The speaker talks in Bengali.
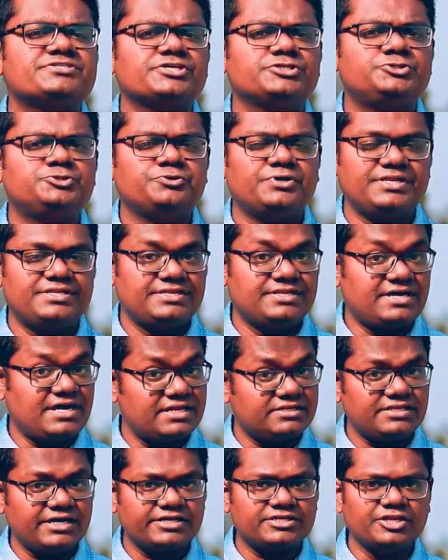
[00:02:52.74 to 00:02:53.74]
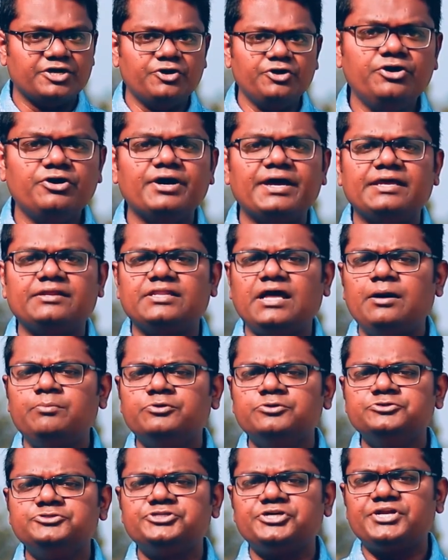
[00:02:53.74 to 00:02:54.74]
নিচের ছোঁয়া না থাকলেও দাম
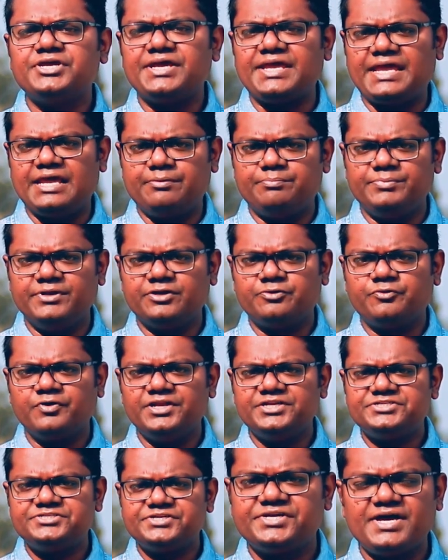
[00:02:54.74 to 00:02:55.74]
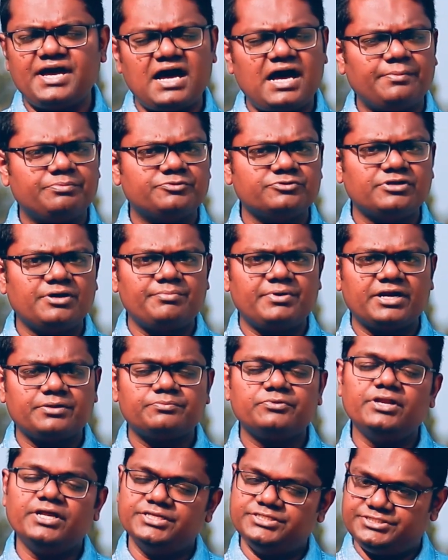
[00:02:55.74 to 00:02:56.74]
অনুসারে এর বিল কোয়ালিটিকে আপ টু দ্য মার্ক
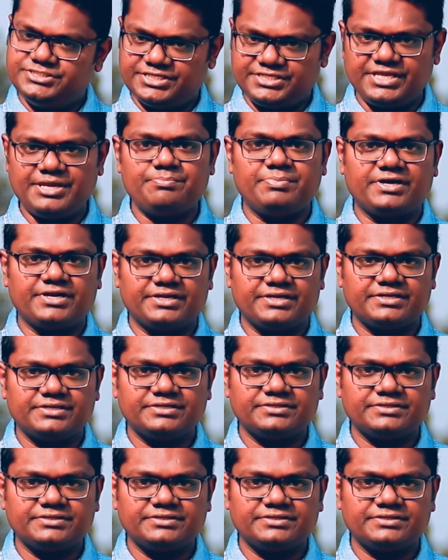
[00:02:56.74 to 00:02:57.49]
বলা যেতেই পারে